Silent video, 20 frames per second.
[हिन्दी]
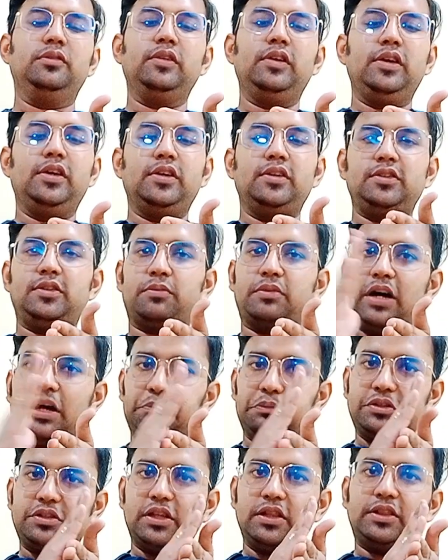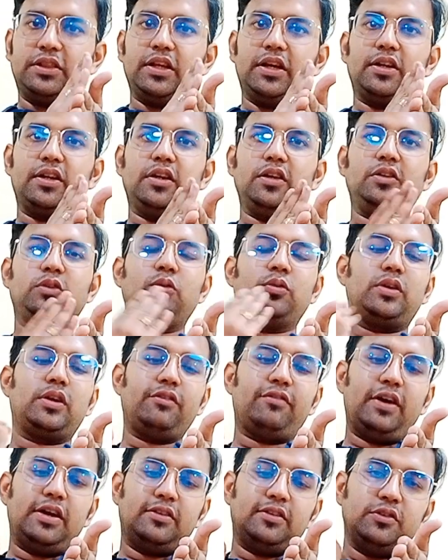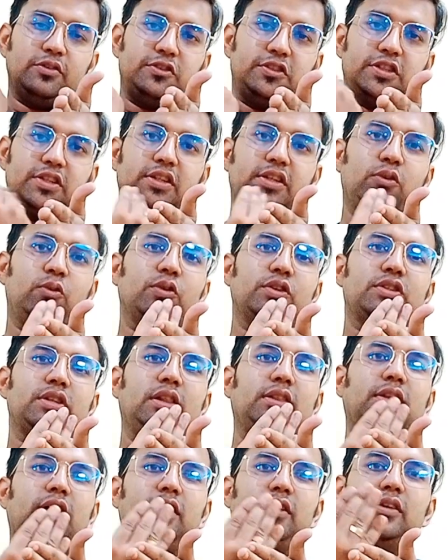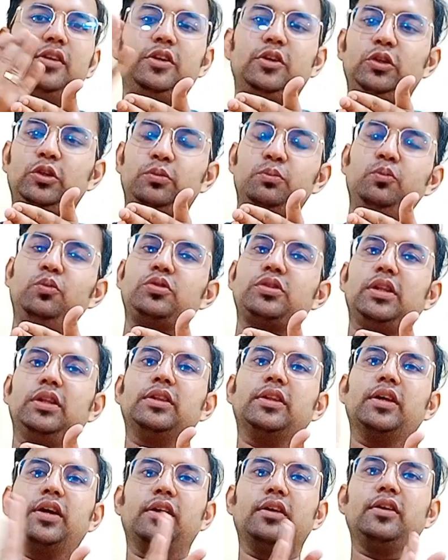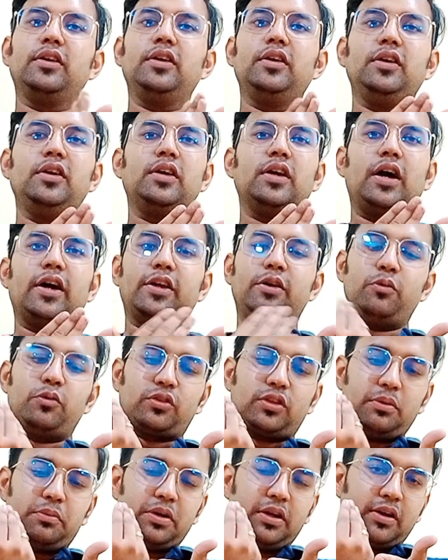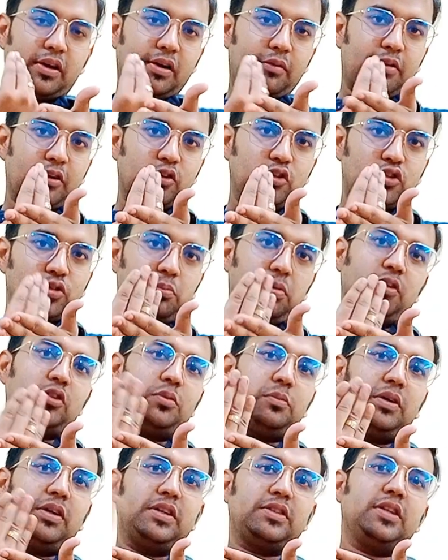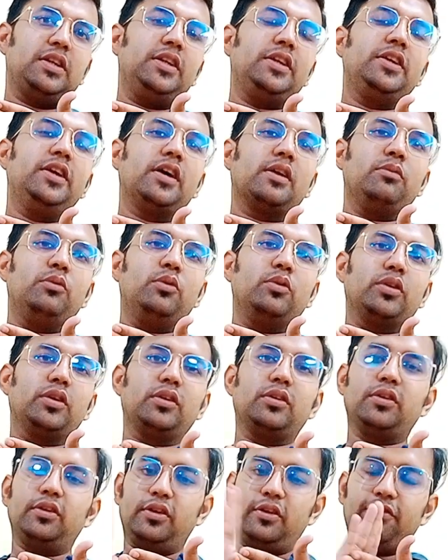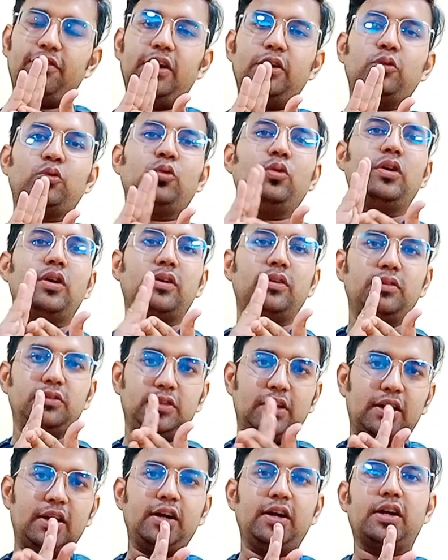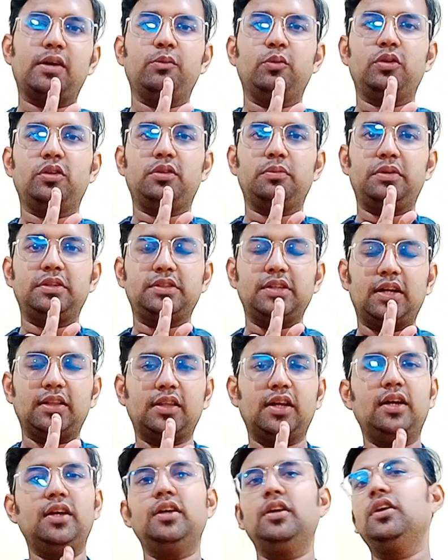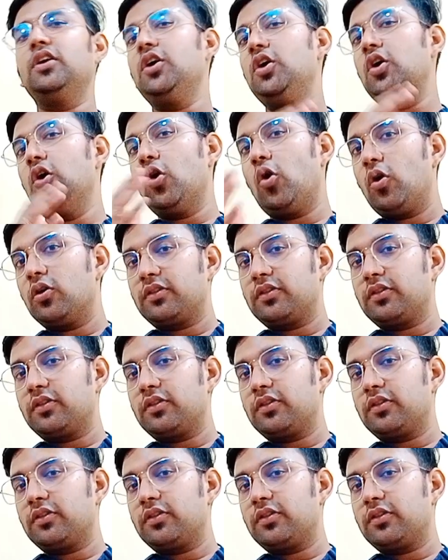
है उससे जब कान में चलता है ना तो ग्रेफाइट से चिकना होके चलता है स्मूथ चलता है आगे उसके बिना रबड़ तो चुपक चुपक के चलेगी गर्म होके ग्रेफाइट उसको ज़्यादा गर्म होने से बचाता है